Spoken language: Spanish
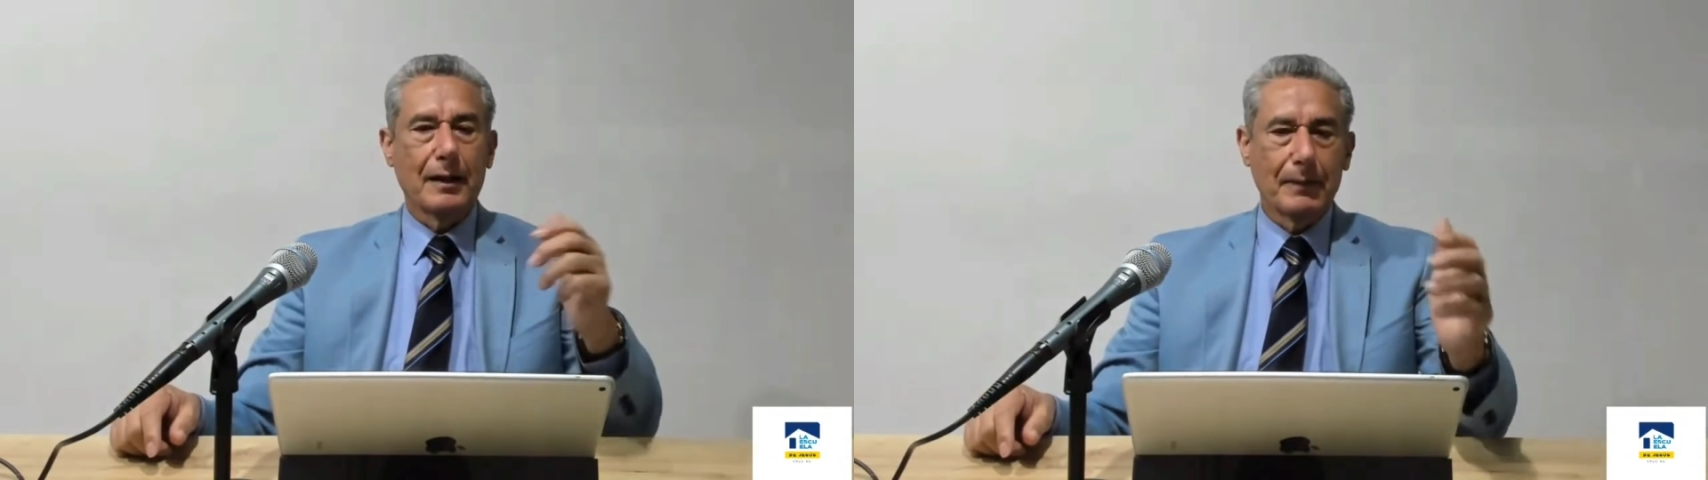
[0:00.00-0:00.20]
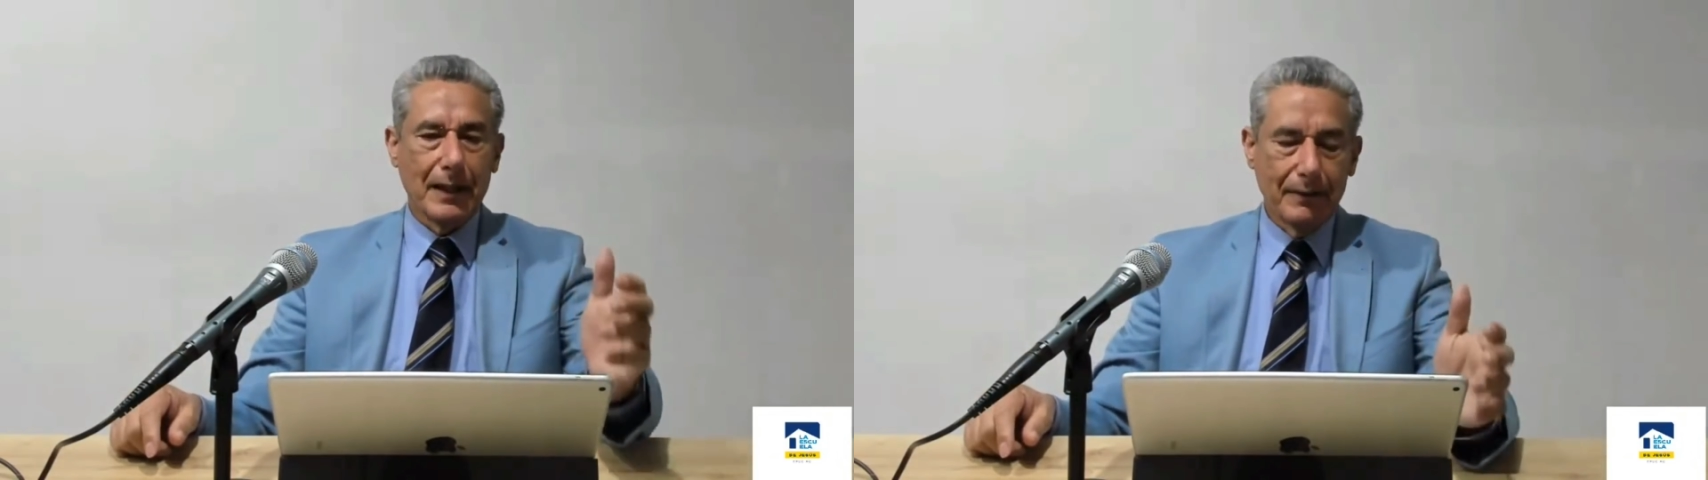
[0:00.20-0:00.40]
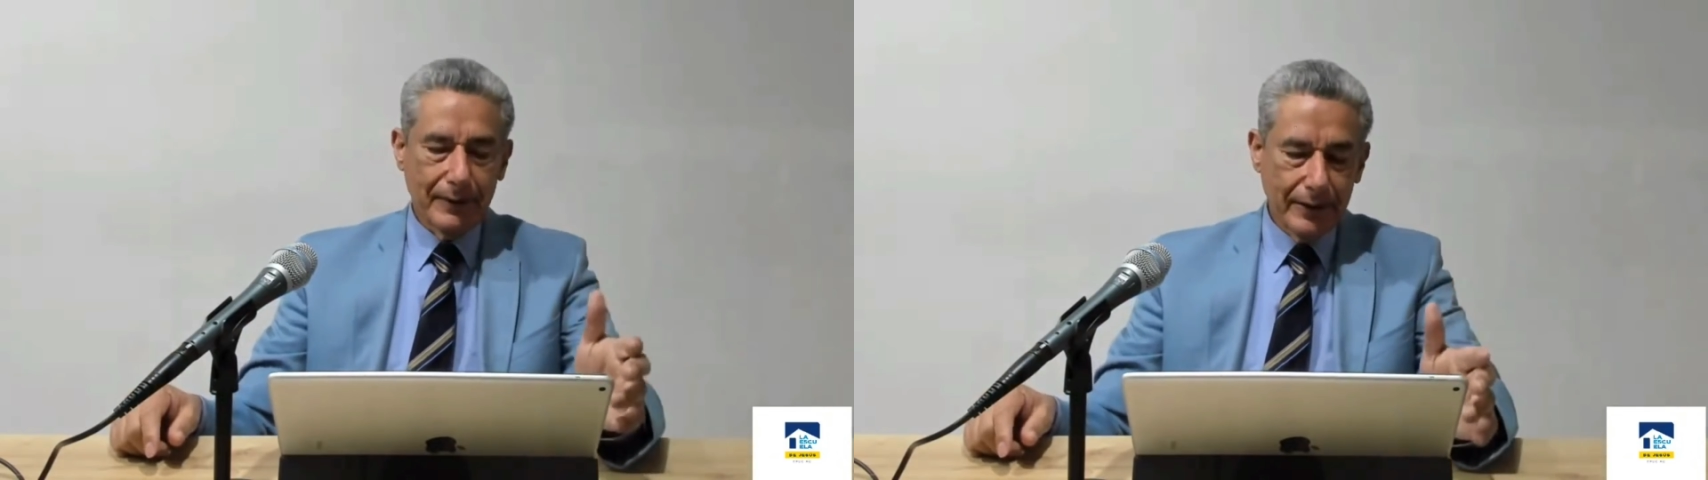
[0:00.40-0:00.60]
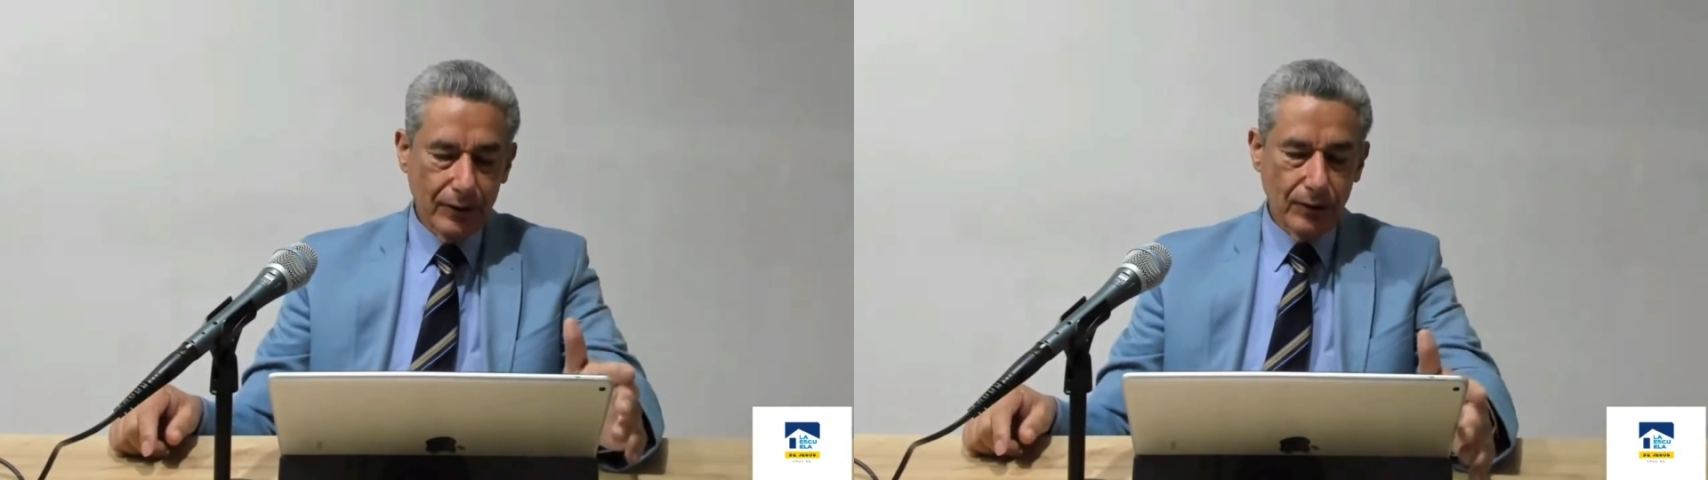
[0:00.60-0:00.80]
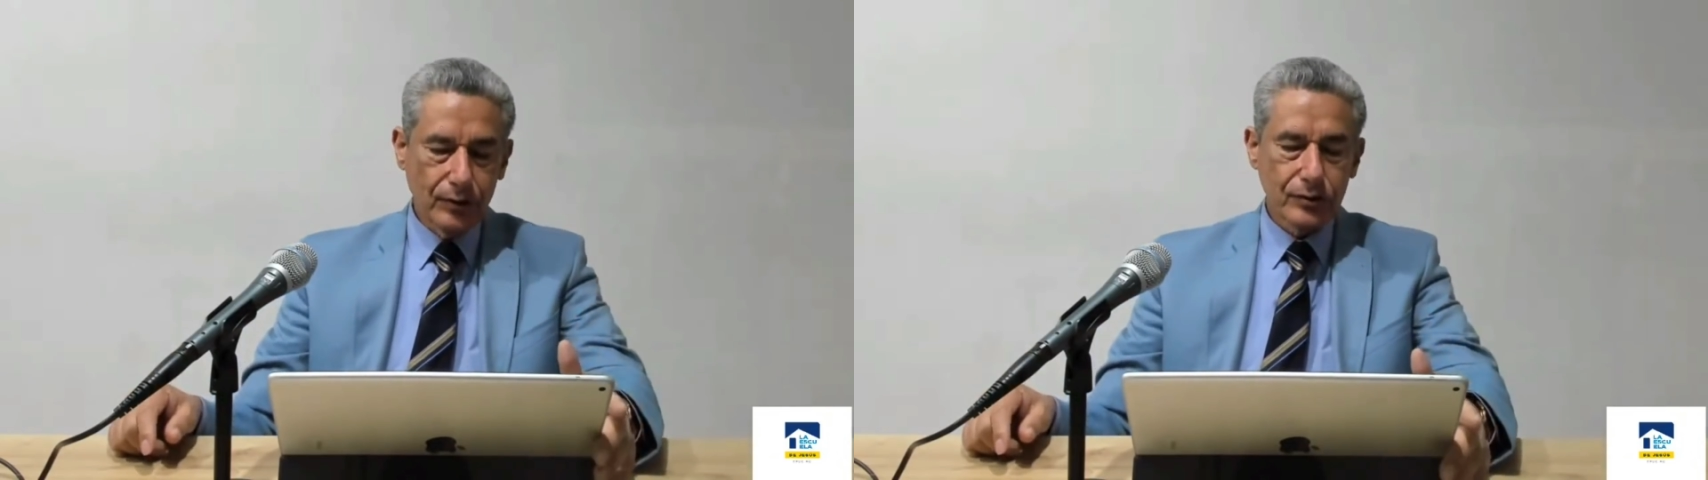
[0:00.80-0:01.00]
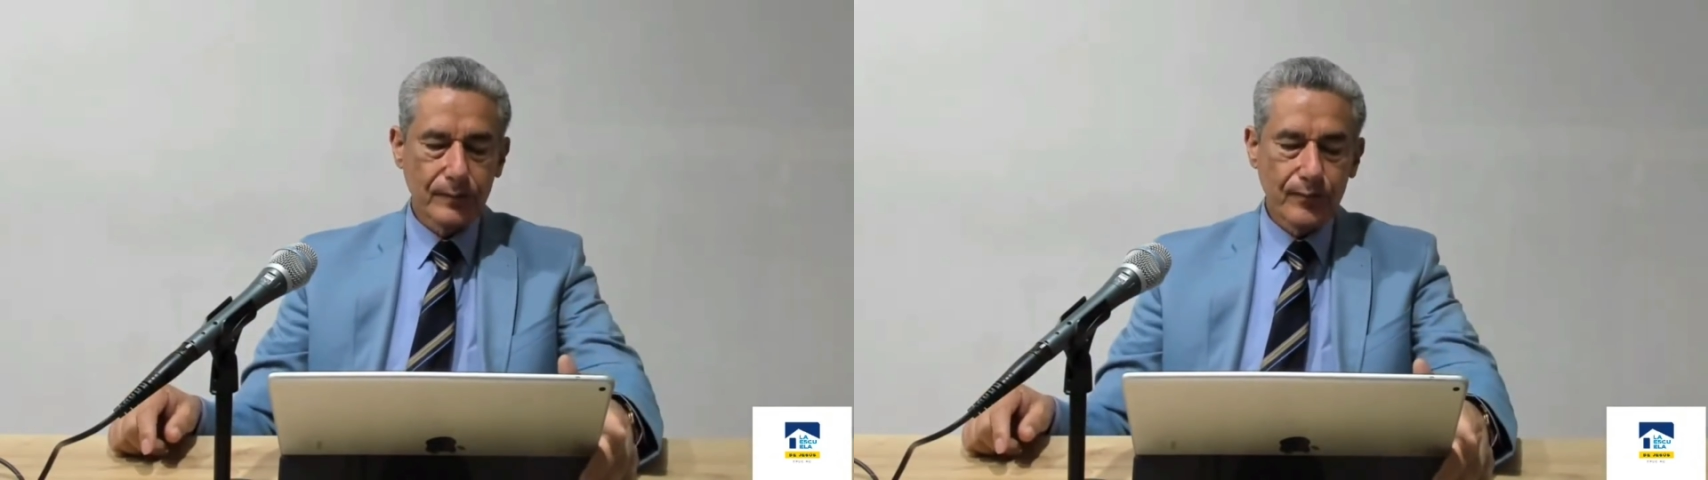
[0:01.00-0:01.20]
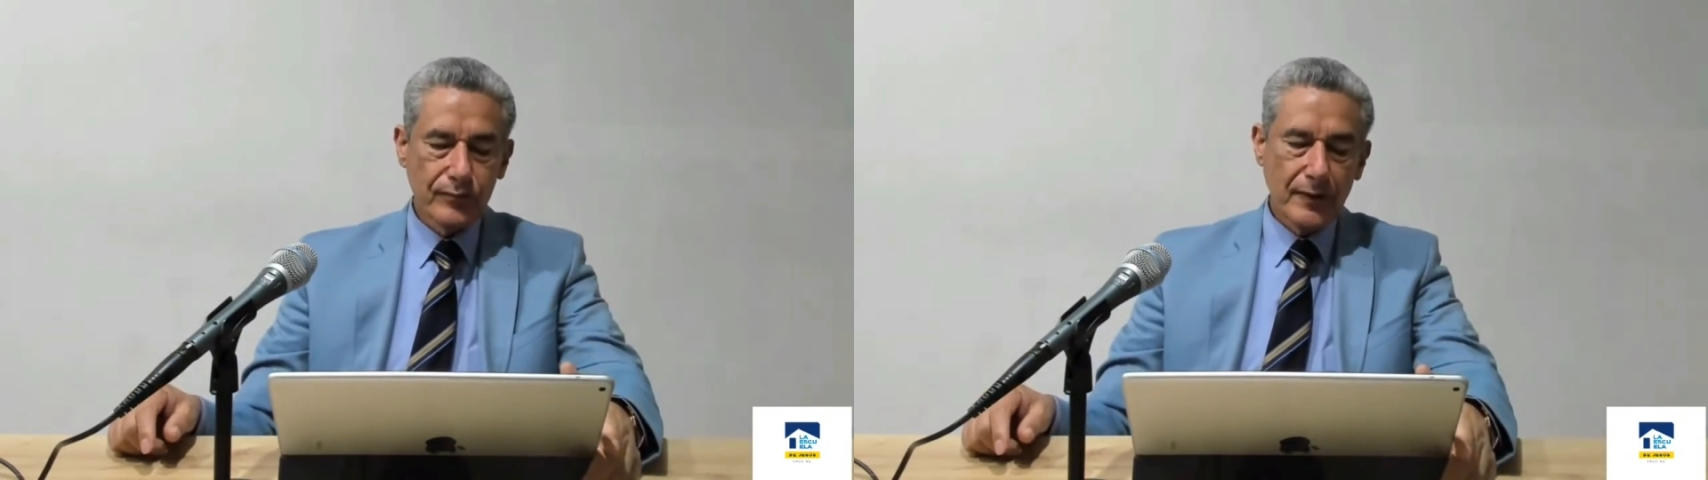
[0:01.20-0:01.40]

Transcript: a la palabra de Dios